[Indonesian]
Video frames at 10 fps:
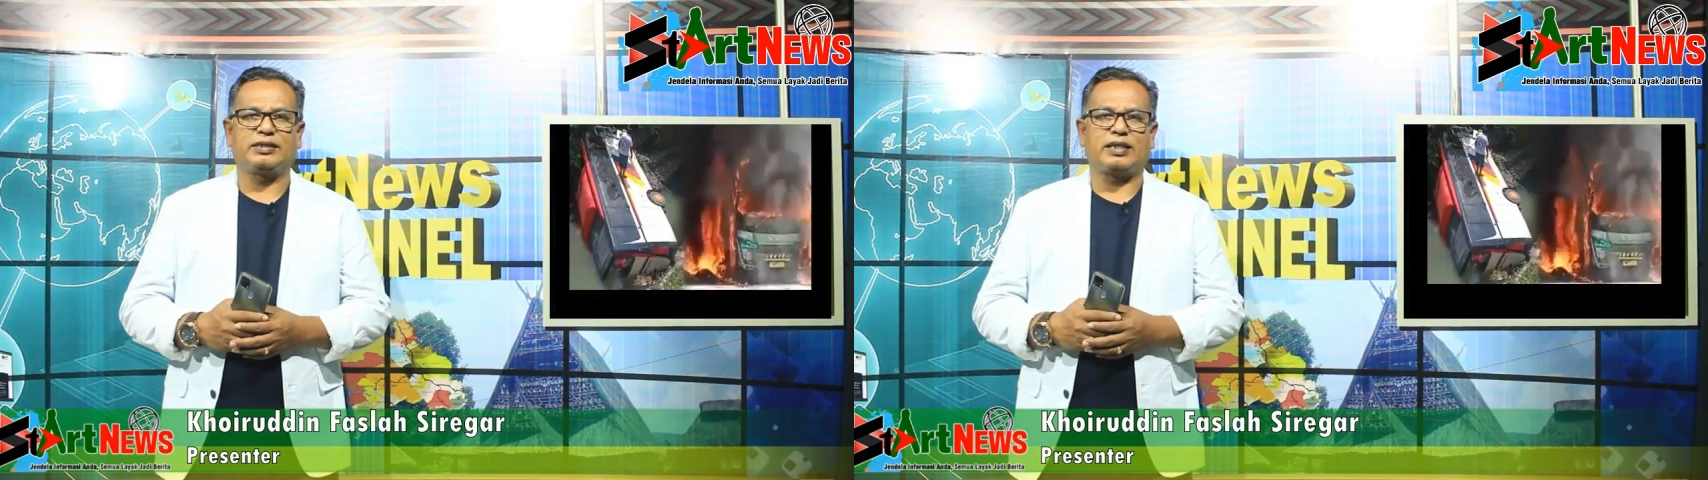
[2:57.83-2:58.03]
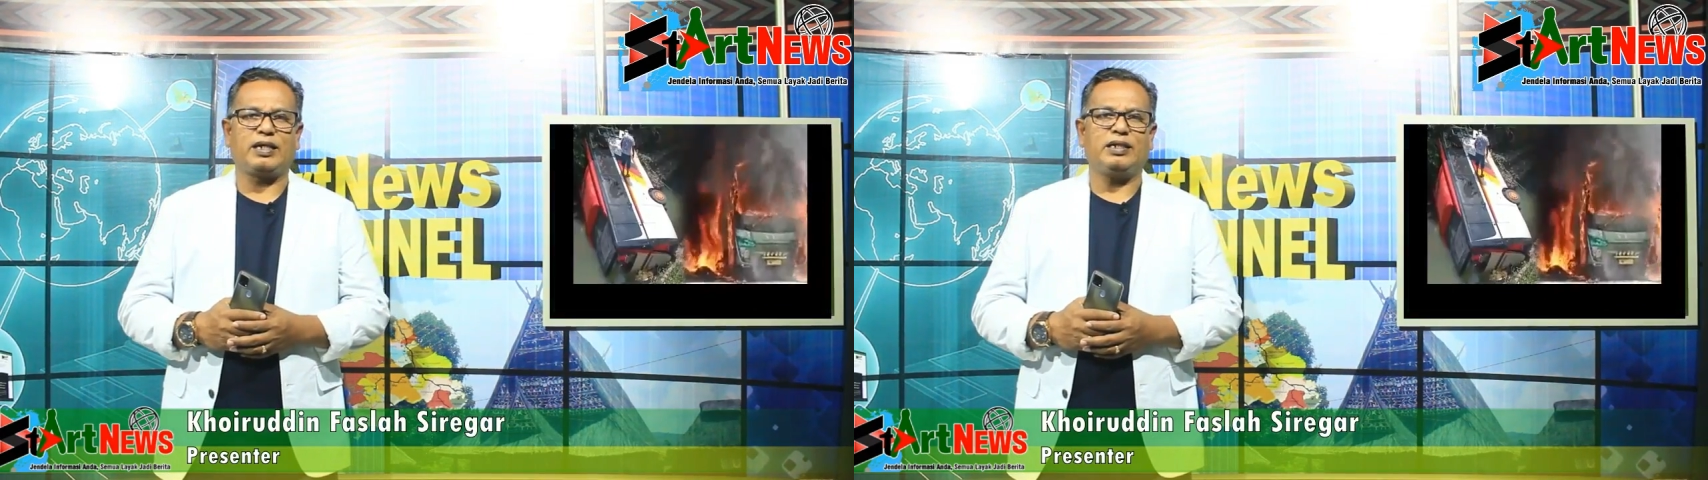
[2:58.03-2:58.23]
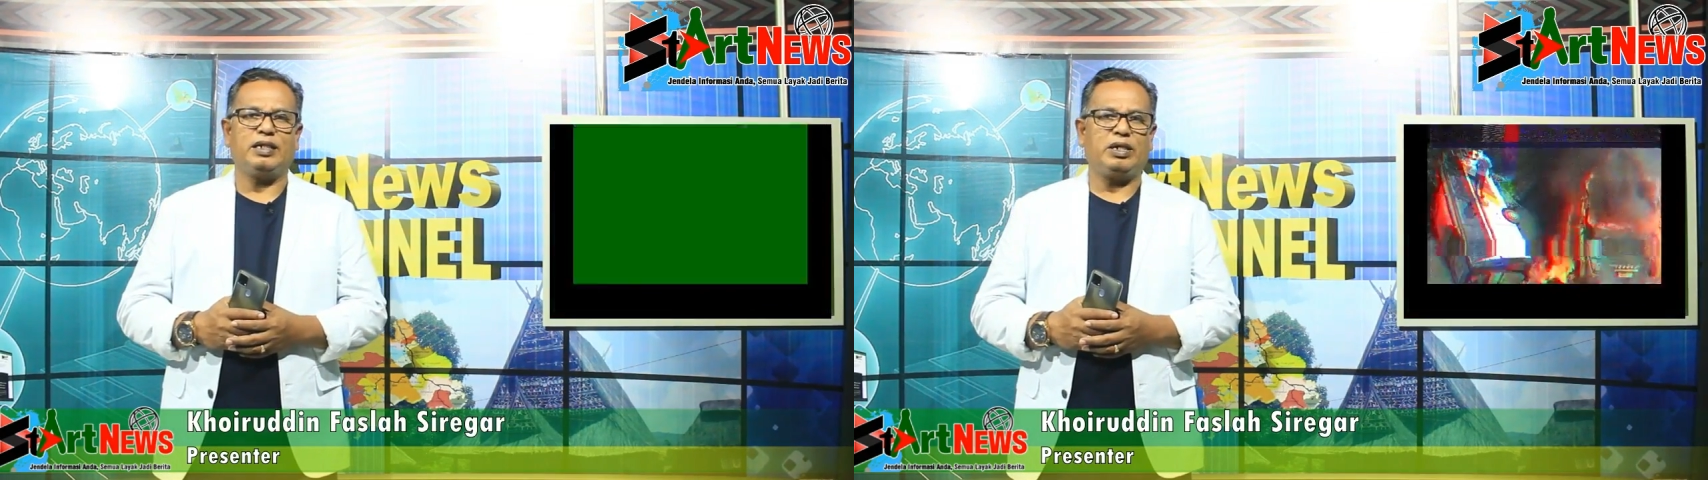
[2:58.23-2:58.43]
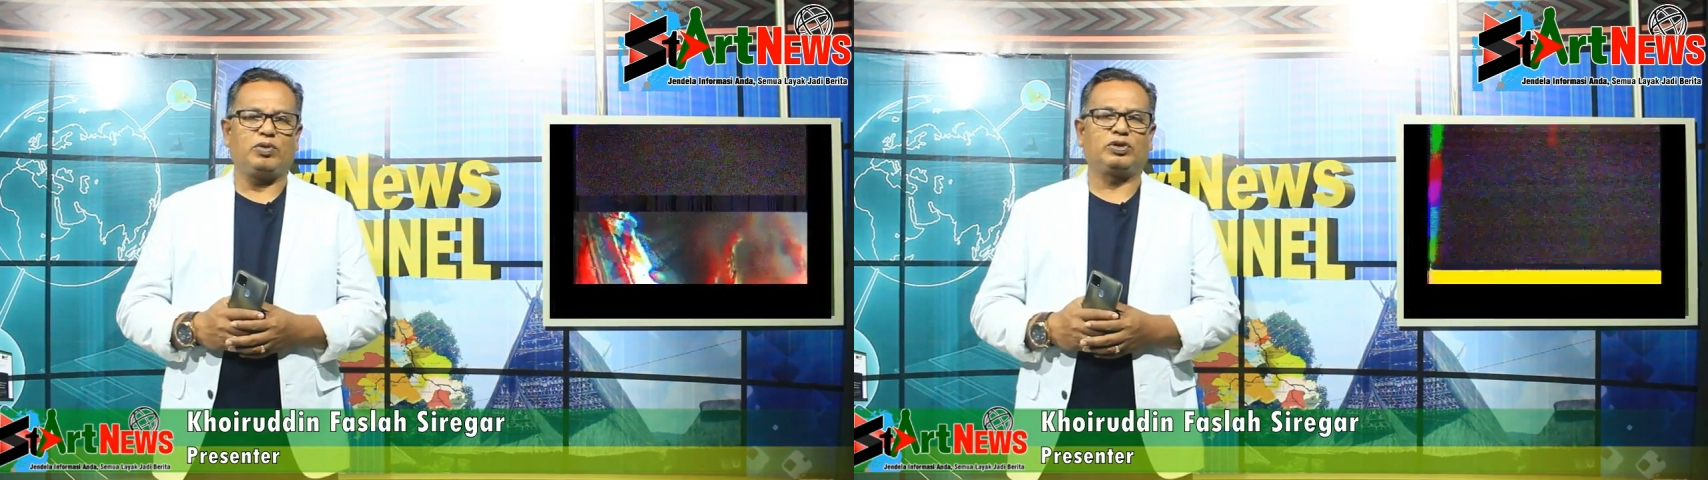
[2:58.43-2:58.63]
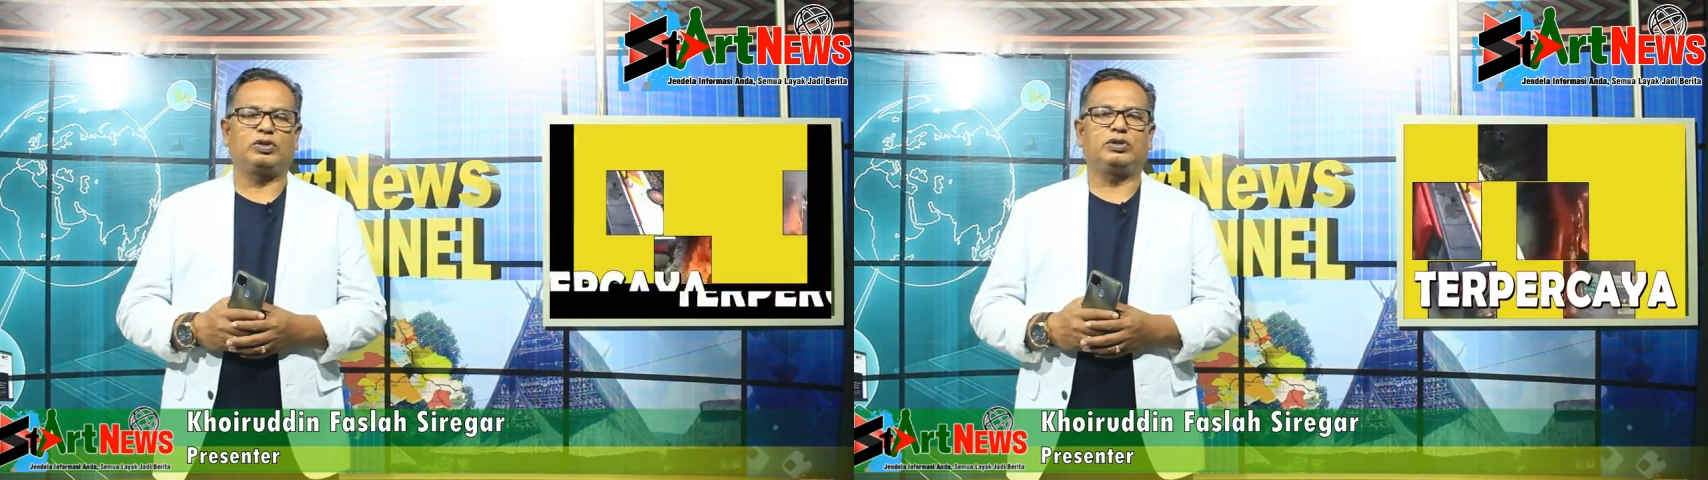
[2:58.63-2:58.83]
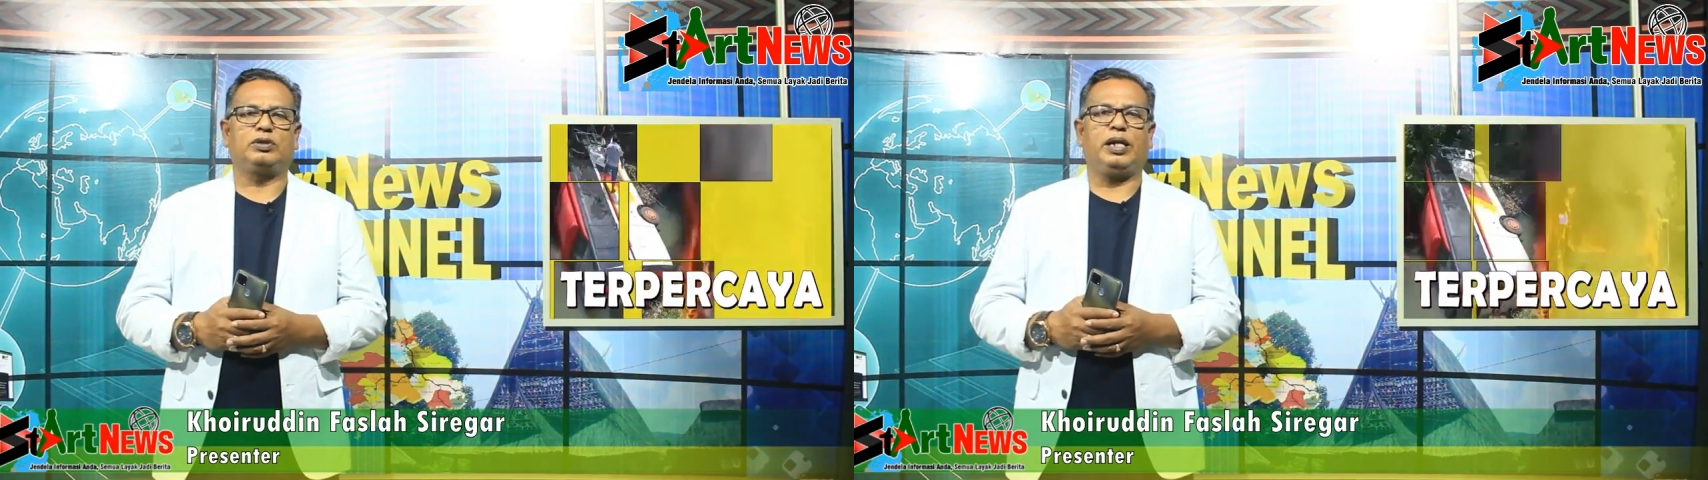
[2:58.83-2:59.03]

Start News